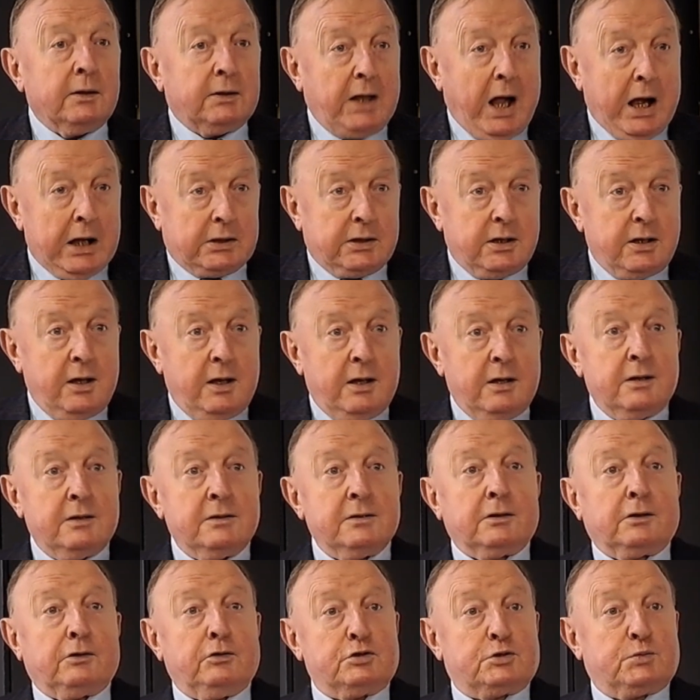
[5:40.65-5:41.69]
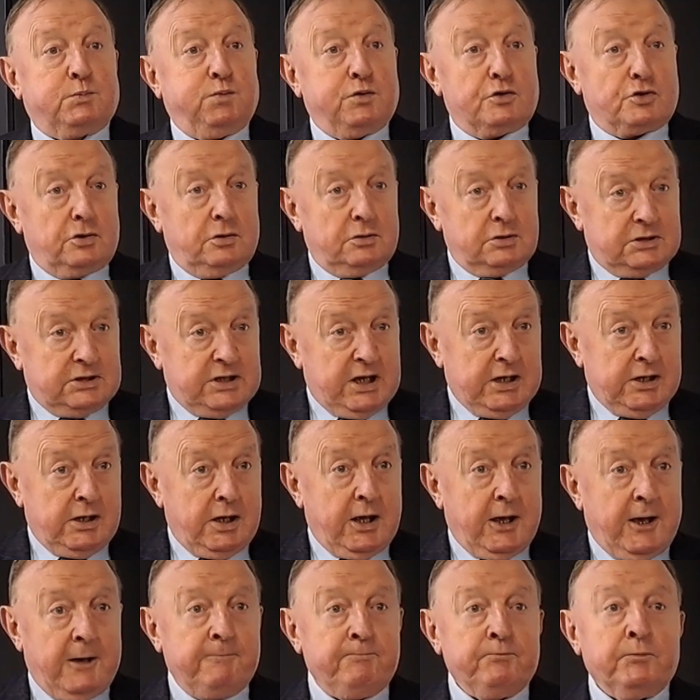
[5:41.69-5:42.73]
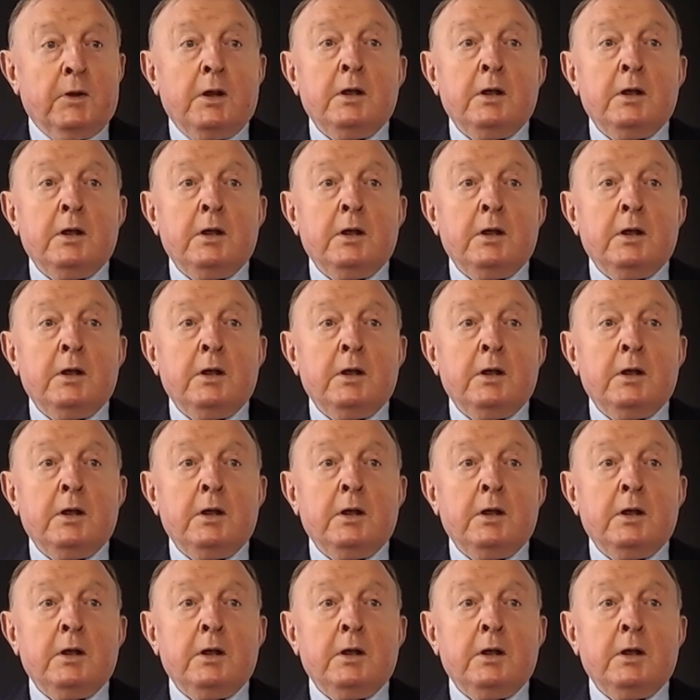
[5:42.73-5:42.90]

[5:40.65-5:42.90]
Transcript: takie rozporządzenie,